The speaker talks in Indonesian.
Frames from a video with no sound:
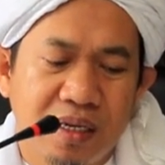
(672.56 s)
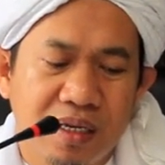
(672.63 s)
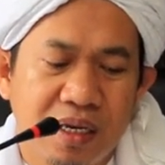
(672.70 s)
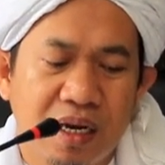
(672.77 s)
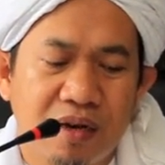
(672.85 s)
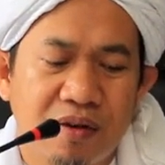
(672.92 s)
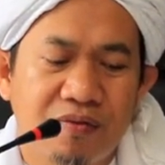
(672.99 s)

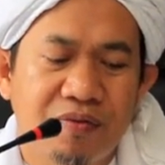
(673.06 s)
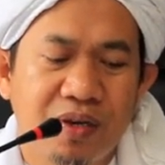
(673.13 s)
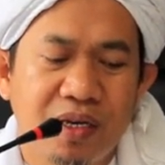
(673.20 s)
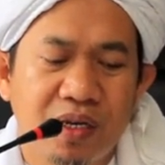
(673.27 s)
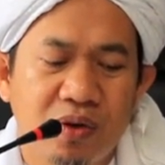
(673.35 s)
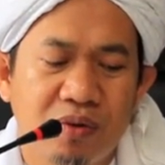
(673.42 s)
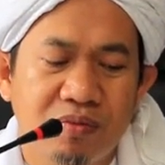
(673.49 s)

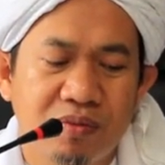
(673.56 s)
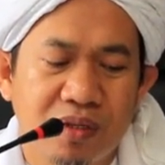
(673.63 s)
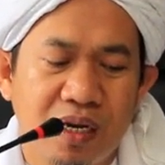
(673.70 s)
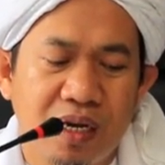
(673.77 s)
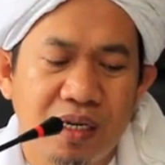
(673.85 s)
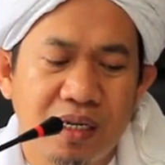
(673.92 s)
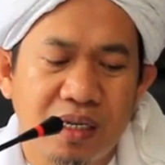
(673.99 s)
Yakfikum
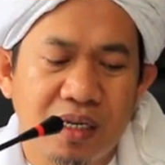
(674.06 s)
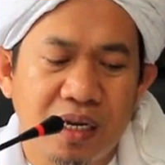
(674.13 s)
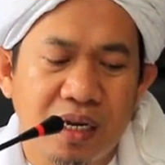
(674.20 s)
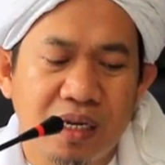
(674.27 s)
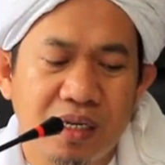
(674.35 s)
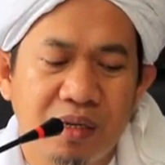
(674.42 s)
zalika.